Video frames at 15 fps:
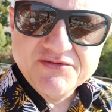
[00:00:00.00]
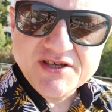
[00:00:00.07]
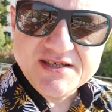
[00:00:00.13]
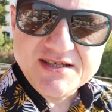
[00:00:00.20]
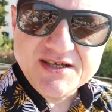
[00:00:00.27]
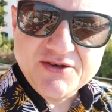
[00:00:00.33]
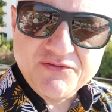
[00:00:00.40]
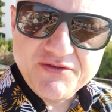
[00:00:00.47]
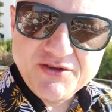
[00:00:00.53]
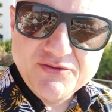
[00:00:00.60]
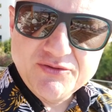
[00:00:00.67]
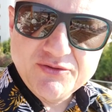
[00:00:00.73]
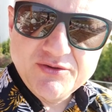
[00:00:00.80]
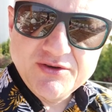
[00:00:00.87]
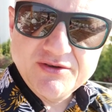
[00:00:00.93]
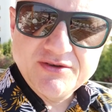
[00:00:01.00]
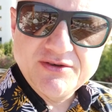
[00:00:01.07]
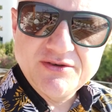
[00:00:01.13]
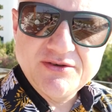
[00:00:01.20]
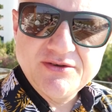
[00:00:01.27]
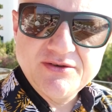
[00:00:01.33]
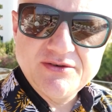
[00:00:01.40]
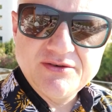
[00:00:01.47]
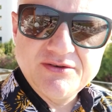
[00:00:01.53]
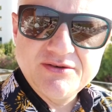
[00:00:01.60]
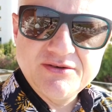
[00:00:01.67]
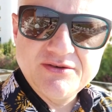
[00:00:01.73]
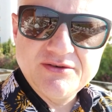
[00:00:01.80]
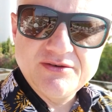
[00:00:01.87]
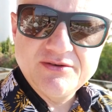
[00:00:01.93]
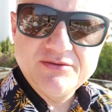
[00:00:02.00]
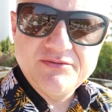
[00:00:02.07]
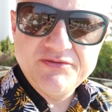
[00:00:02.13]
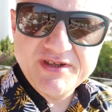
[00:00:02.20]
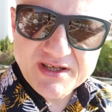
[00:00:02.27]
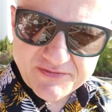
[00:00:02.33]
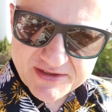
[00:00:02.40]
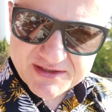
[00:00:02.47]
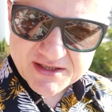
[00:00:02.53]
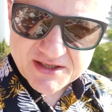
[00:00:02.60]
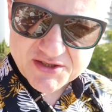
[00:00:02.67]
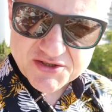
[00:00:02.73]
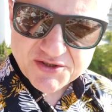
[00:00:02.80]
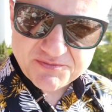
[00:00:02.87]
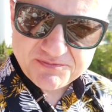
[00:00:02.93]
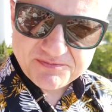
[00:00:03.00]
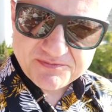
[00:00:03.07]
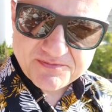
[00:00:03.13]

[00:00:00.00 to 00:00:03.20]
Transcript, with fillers: w czasach COVID-u e, witam Was serdecznie.